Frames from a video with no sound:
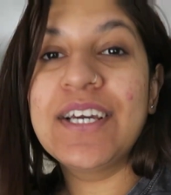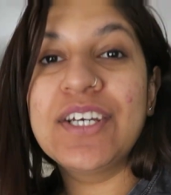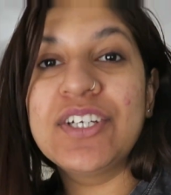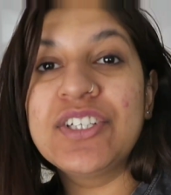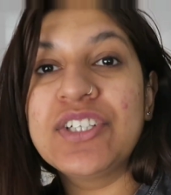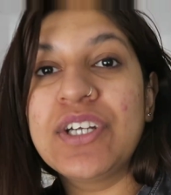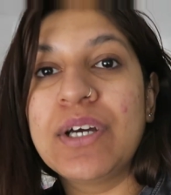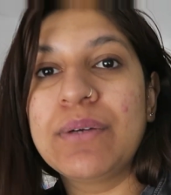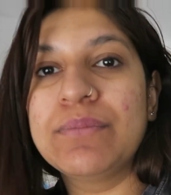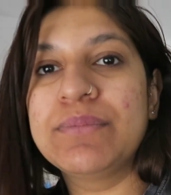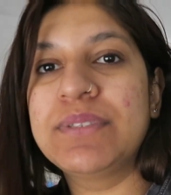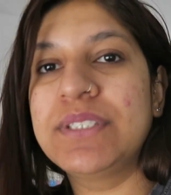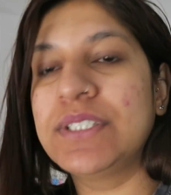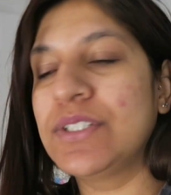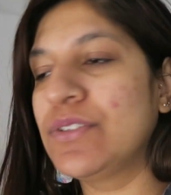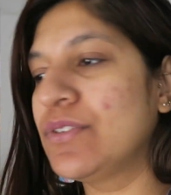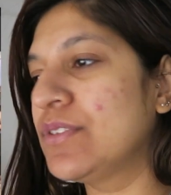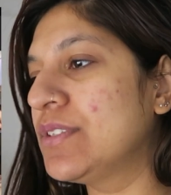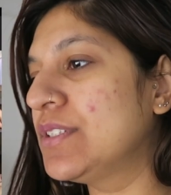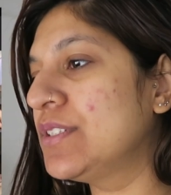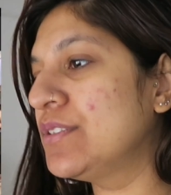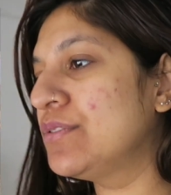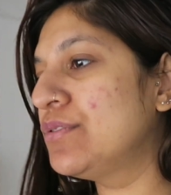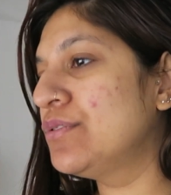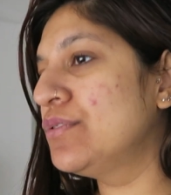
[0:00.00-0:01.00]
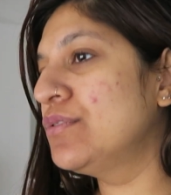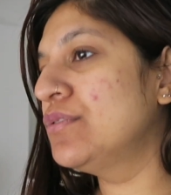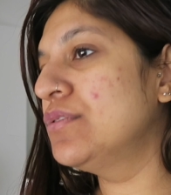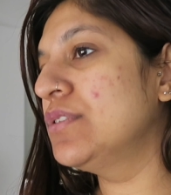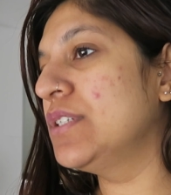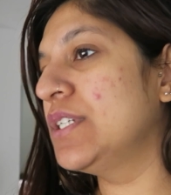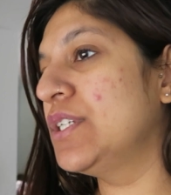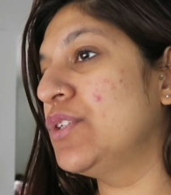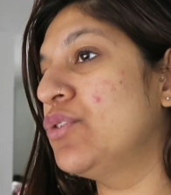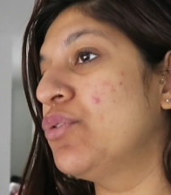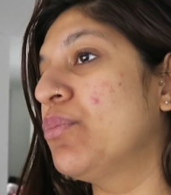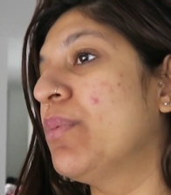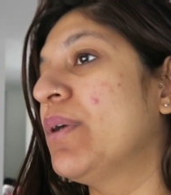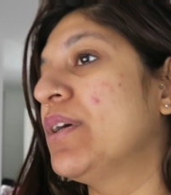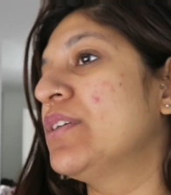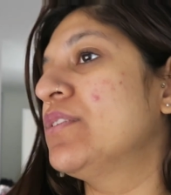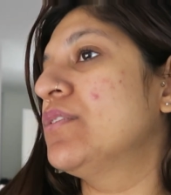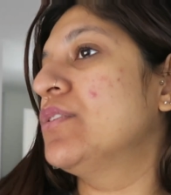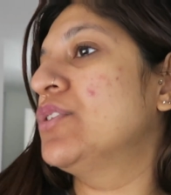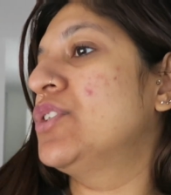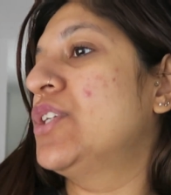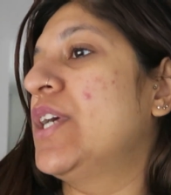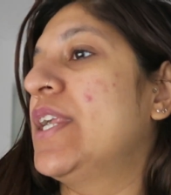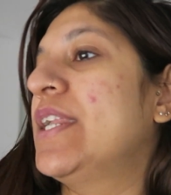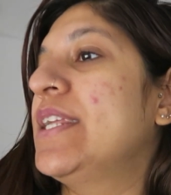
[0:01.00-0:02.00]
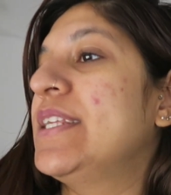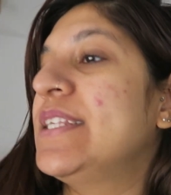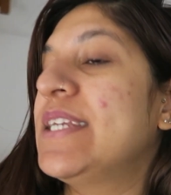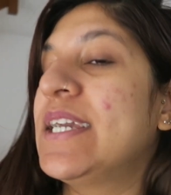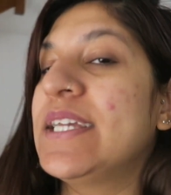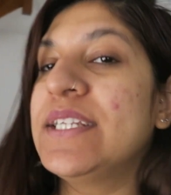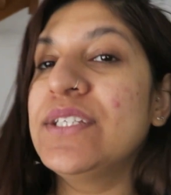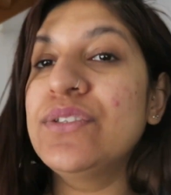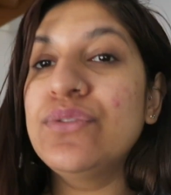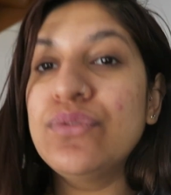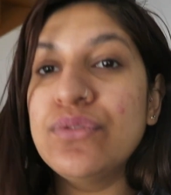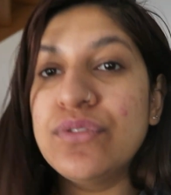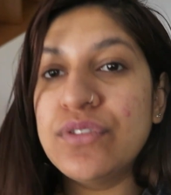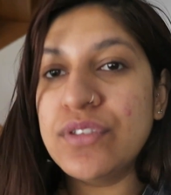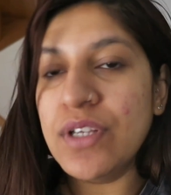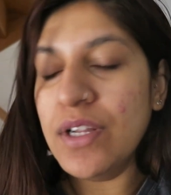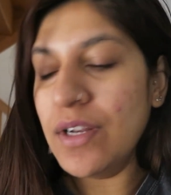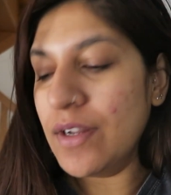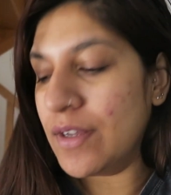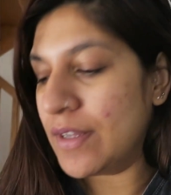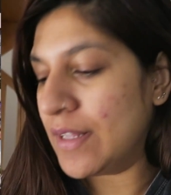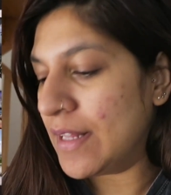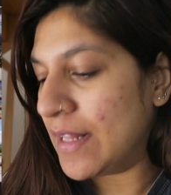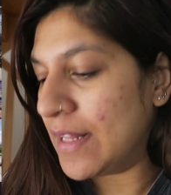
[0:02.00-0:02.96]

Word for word: j'ai un petit rendez-vous et de base, j'allais y aller toute seule.